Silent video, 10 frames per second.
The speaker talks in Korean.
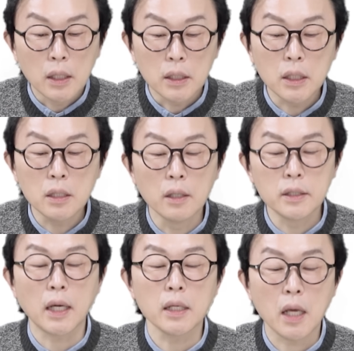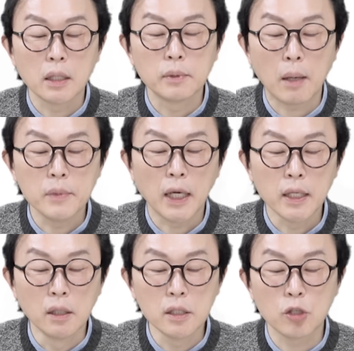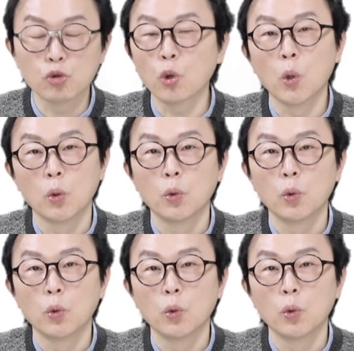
이 년짜리 예금을 합니다. 이런 식으로.